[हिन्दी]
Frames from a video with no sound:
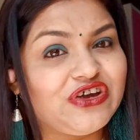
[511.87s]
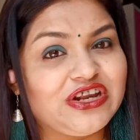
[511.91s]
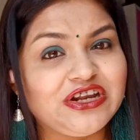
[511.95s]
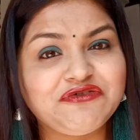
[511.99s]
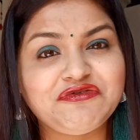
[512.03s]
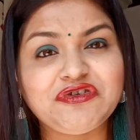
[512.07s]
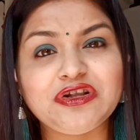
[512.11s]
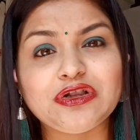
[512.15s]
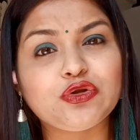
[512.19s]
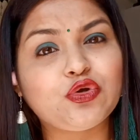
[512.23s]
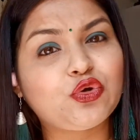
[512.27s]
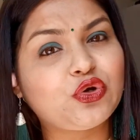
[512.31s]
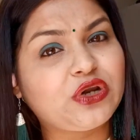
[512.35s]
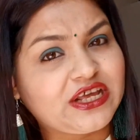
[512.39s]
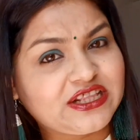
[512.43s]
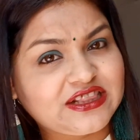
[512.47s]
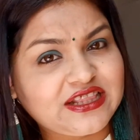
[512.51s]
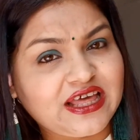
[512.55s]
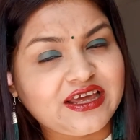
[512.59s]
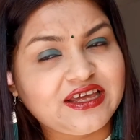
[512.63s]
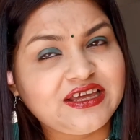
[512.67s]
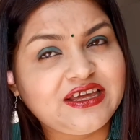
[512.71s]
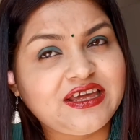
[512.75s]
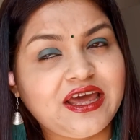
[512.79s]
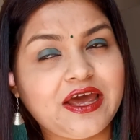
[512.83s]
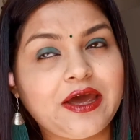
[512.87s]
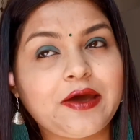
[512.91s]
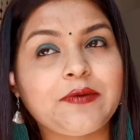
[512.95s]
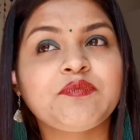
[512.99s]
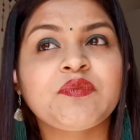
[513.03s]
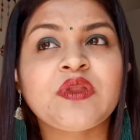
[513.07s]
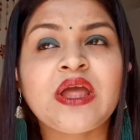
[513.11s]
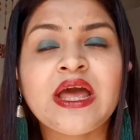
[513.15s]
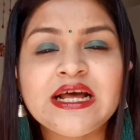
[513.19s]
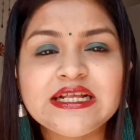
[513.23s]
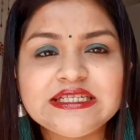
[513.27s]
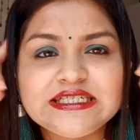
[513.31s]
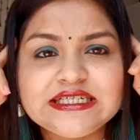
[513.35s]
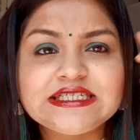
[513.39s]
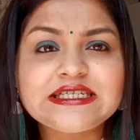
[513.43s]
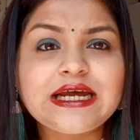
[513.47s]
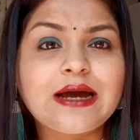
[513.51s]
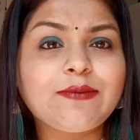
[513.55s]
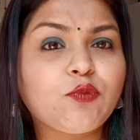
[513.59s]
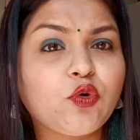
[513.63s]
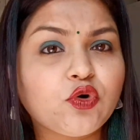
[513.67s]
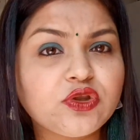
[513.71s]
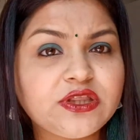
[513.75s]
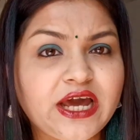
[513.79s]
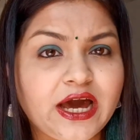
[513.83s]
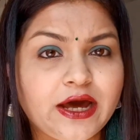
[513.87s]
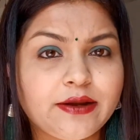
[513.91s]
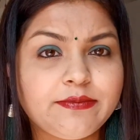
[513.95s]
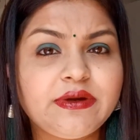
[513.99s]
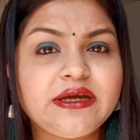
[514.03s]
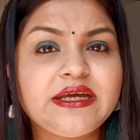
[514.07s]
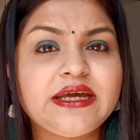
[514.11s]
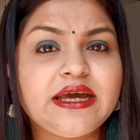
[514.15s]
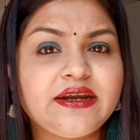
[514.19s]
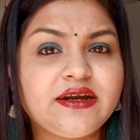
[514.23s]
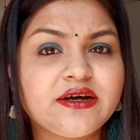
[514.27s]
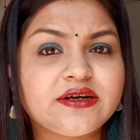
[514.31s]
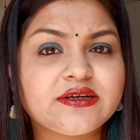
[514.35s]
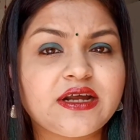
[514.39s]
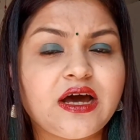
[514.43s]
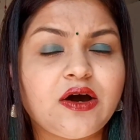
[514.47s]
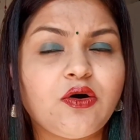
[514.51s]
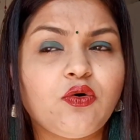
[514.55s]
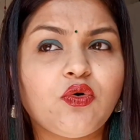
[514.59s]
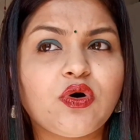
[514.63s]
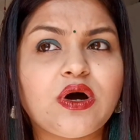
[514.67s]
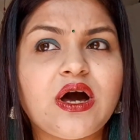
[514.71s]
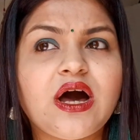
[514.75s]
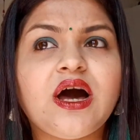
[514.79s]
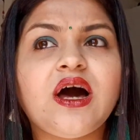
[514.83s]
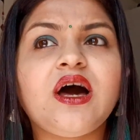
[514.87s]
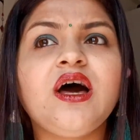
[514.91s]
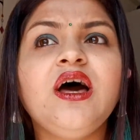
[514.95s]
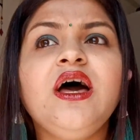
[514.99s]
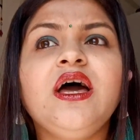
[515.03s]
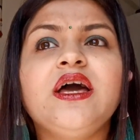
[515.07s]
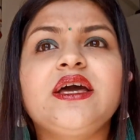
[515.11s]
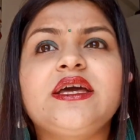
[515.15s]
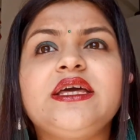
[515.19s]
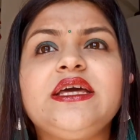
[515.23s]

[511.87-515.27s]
अवेलेबल तो रहता ही है जस्ट आपको ध्यान में ये रखना होगा